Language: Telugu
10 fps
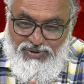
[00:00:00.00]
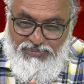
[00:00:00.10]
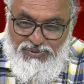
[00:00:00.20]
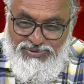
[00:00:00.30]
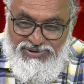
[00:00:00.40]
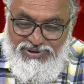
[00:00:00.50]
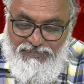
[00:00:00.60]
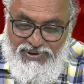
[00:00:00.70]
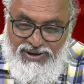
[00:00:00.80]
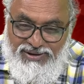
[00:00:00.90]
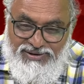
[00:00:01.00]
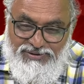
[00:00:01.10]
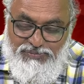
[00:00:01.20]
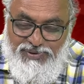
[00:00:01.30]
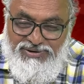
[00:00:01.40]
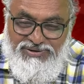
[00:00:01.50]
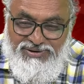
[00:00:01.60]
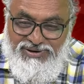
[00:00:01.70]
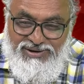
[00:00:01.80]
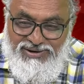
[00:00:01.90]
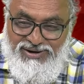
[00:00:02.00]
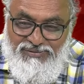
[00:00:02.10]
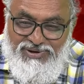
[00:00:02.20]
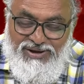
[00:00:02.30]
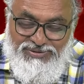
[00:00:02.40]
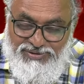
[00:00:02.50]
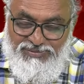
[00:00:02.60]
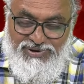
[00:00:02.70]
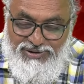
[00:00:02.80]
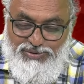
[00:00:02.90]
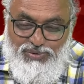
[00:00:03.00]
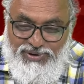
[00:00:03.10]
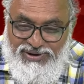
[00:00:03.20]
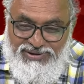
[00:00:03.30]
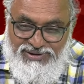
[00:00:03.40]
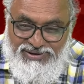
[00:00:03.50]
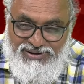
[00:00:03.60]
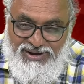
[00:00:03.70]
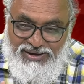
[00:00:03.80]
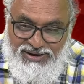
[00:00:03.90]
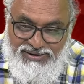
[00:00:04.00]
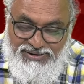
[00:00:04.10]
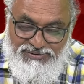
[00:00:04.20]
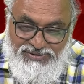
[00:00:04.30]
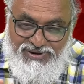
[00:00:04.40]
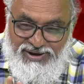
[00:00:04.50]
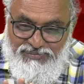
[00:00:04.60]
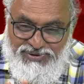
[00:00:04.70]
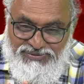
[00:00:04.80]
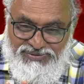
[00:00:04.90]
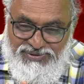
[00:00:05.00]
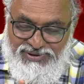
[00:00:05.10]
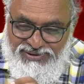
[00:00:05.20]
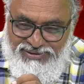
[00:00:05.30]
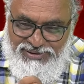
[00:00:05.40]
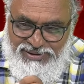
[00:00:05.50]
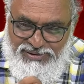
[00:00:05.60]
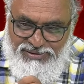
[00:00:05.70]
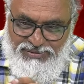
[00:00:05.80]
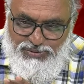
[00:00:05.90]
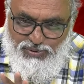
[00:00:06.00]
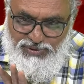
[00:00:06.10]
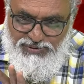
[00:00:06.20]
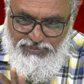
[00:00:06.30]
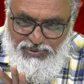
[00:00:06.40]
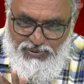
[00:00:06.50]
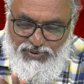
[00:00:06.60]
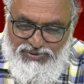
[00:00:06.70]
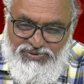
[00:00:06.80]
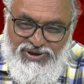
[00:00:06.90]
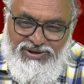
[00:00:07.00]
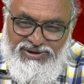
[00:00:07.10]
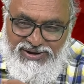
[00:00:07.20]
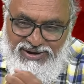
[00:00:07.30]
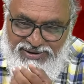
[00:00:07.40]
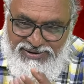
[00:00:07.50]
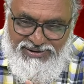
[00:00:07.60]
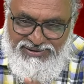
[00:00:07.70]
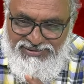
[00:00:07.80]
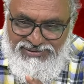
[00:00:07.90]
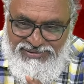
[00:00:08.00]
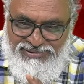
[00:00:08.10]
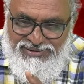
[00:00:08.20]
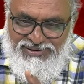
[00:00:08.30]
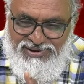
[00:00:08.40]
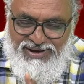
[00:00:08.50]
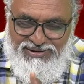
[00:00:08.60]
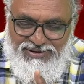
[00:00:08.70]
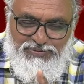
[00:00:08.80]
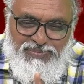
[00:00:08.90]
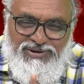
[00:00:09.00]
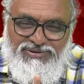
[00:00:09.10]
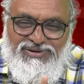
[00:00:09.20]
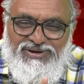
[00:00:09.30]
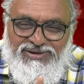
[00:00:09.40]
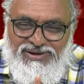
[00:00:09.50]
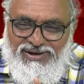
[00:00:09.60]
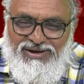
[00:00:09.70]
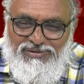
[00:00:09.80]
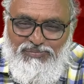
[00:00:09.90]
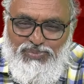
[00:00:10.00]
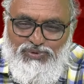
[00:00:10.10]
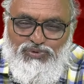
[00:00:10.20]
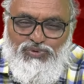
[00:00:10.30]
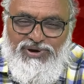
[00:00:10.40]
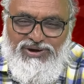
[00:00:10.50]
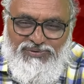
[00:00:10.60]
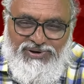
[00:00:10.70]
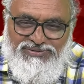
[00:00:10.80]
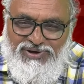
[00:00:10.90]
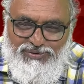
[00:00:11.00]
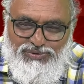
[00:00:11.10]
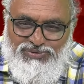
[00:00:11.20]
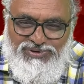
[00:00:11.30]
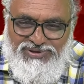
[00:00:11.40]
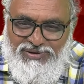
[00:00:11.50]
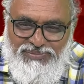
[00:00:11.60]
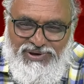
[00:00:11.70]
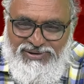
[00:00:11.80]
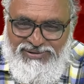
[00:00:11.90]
ఓడిపోతే తప్ప కాంగ్రెస్ పార్టీకి అక్కడ అవకాశం లేదు అనేది ఆ కండిషన్ కనిపించింది సో ఇప్పుడు వచ్చే ఎన్నికలకి కాంగ్రెస్ పార్టీ ఏదైనా పుంజుకునేటువంటి ఛాన్స్ ఉంది తప్ప